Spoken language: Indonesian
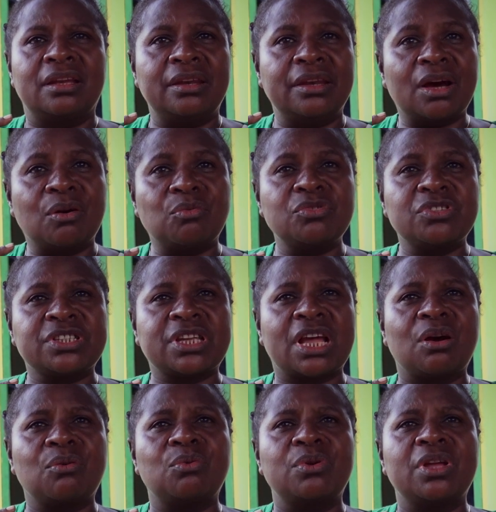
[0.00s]
daun
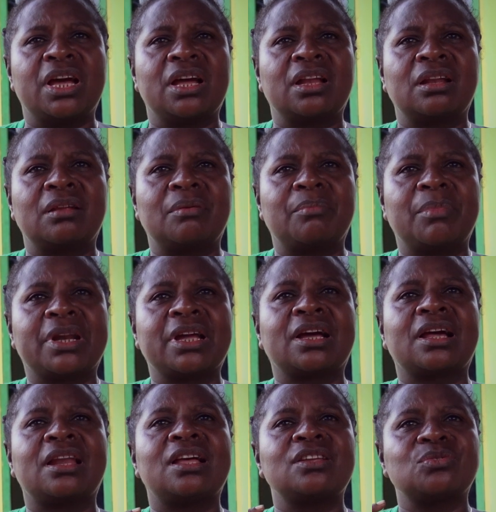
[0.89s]
sagu yang
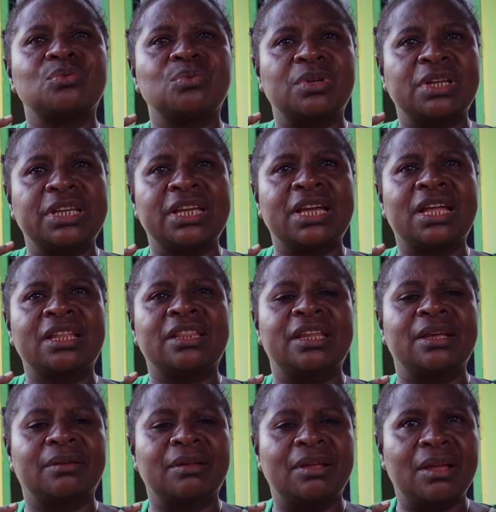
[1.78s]
mereka langsung lihat
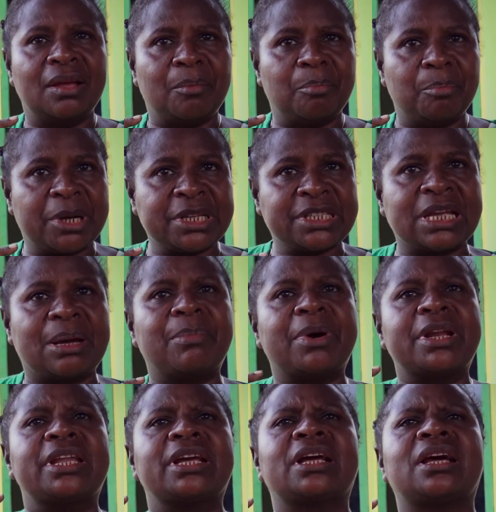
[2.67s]
dan
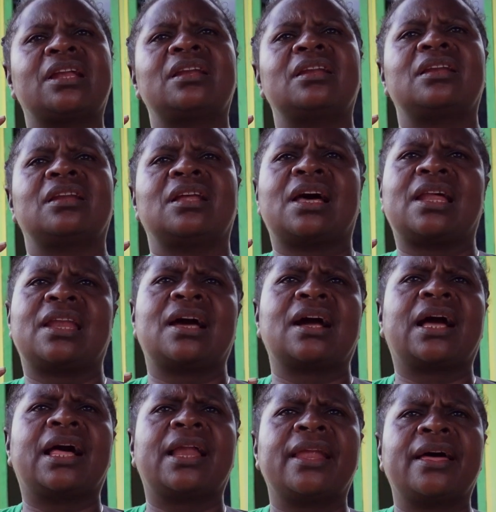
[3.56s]
bersama dengan
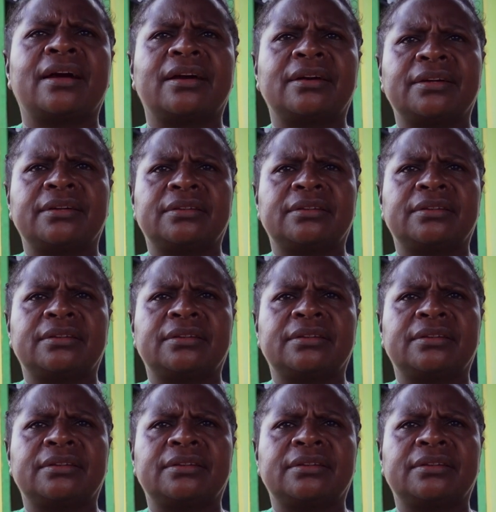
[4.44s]
alang-alang.